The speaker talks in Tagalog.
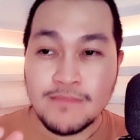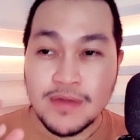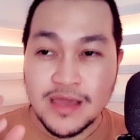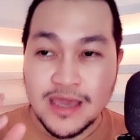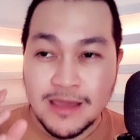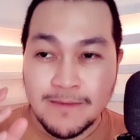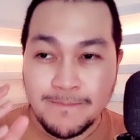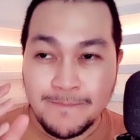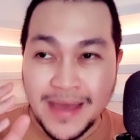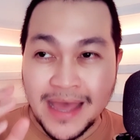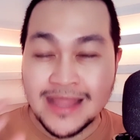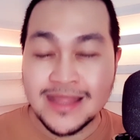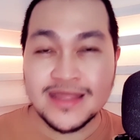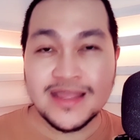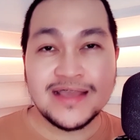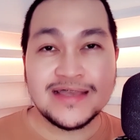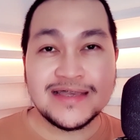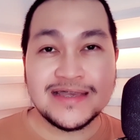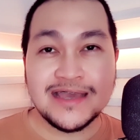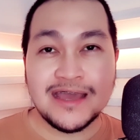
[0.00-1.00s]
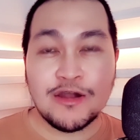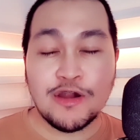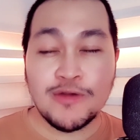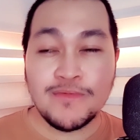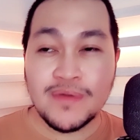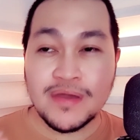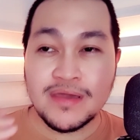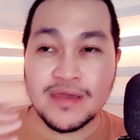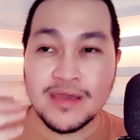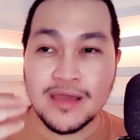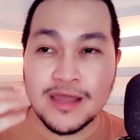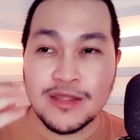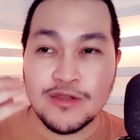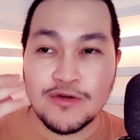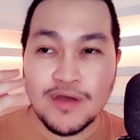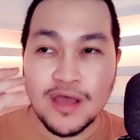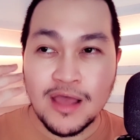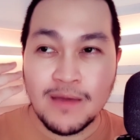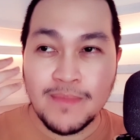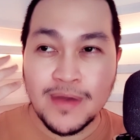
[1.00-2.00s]
maging pantas ka or maging
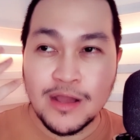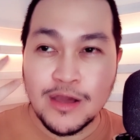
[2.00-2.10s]
ano ka,